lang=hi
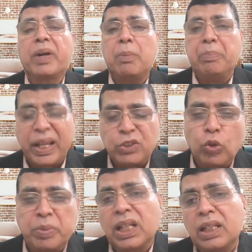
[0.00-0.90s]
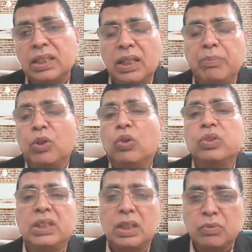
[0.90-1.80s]
बड़ा मैचो बताती हैं
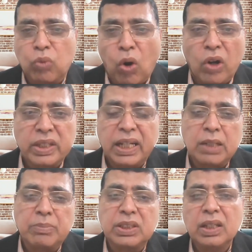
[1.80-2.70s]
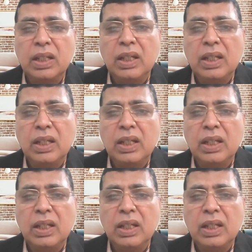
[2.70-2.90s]
बिकॉज ही वॉक दैट मच